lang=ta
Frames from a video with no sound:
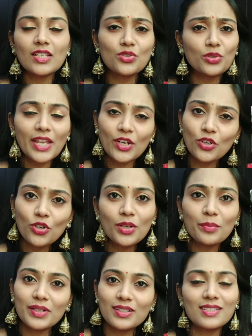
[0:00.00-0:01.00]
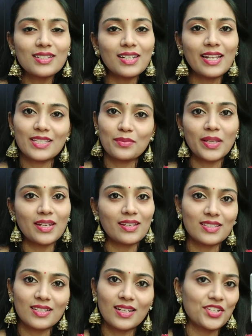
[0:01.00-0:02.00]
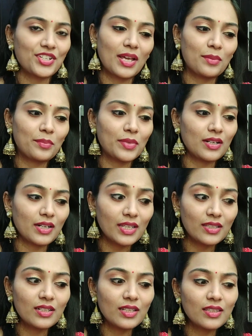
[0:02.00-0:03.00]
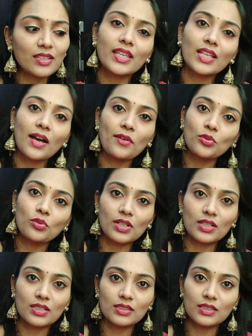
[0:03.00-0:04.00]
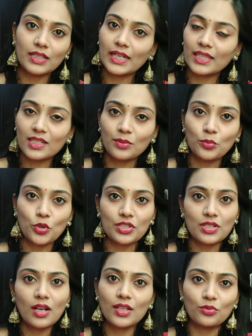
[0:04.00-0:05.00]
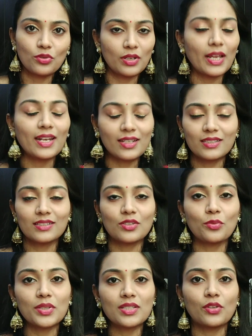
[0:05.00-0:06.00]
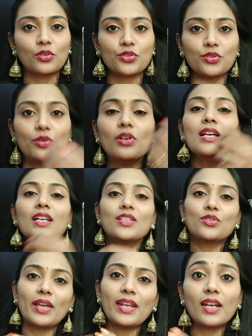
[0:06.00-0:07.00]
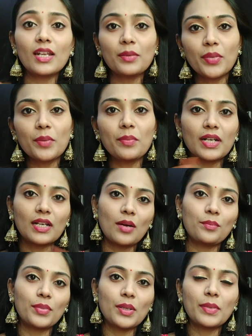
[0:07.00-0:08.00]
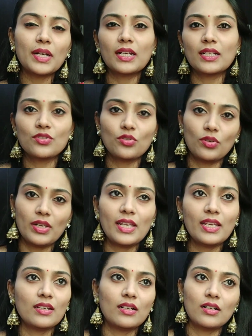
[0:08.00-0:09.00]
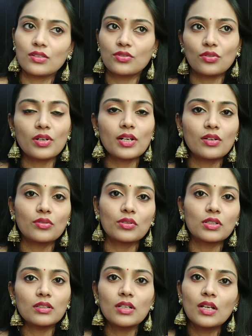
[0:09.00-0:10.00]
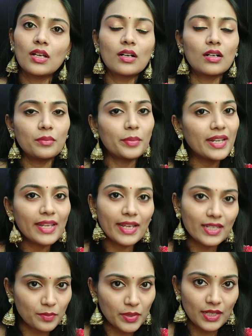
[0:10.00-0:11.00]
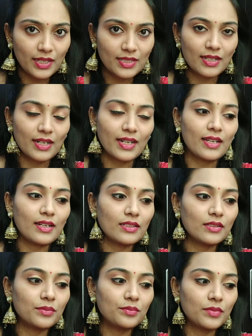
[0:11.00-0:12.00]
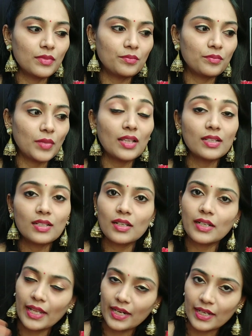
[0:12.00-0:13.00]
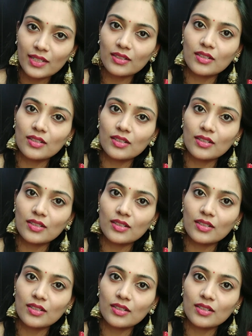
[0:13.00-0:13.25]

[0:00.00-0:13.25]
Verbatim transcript: ஸோ என்னோட பர்சனல் எக்ஸ்பீரியன்ஸை நான் ஷேர் பண்ணுறேன் இதுலேருந்து ஏதாவது உங்களுக்கு எடுத்துக்க முடிஞ்சால் அது எனக்கு ரொம்ப சந்தோஷம் ஸோ என்னால் இப்படி பண்ணுங்கள் அப்படி பண்ணுங்கன்னு சொல்லி சொல்கிற அளவுக்கு பெரிய எக்ஸ்பர்டைஸ் கிடையாது அதுக்கெலாம் நிறைய